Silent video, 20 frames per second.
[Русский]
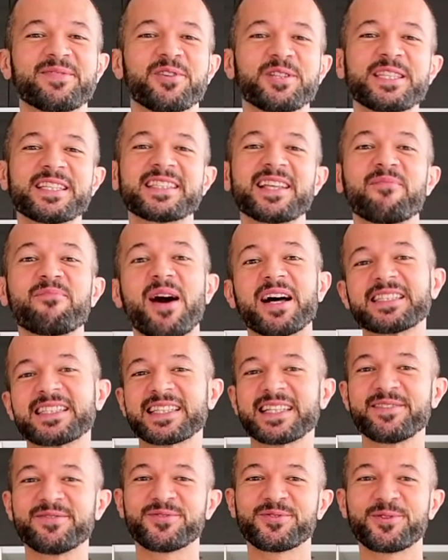Сегодня
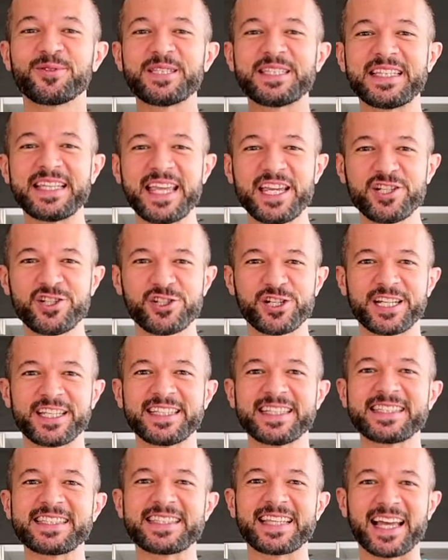забацаем
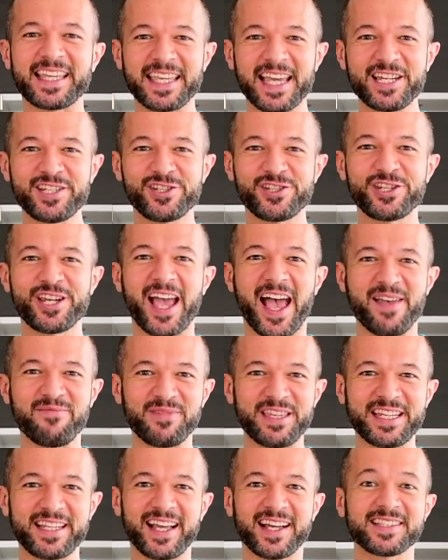вкуснейшие настоящие
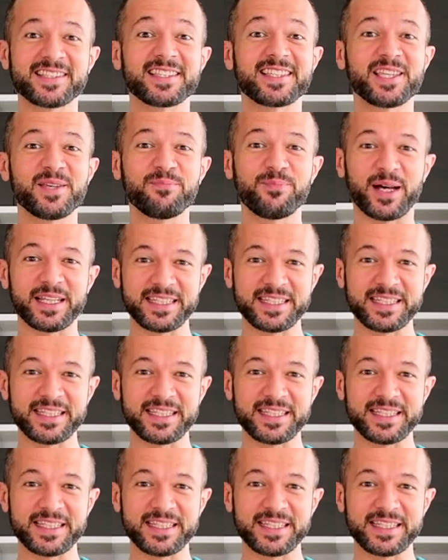американские